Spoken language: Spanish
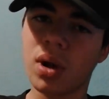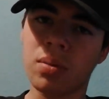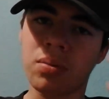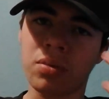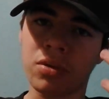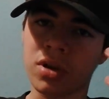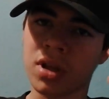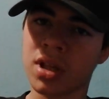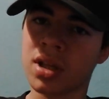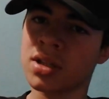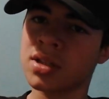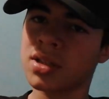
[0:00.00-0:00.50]

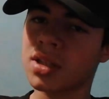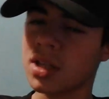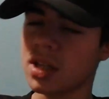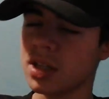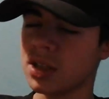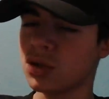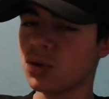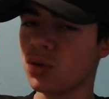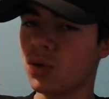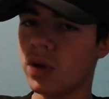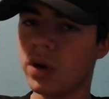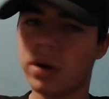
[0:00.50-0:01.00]
porque es que es
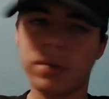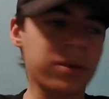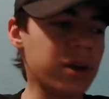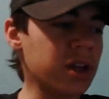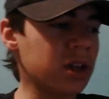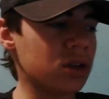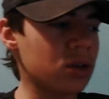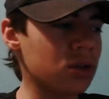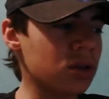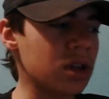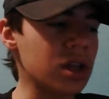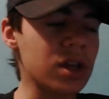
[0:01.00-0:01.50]

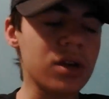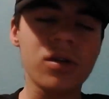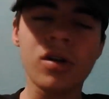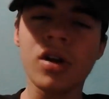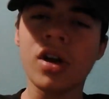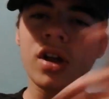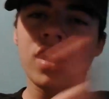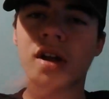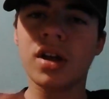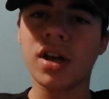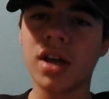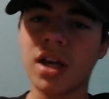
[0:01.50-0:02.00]
cuervito, tío,
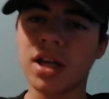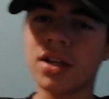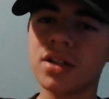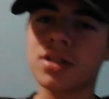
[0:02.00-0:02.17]
es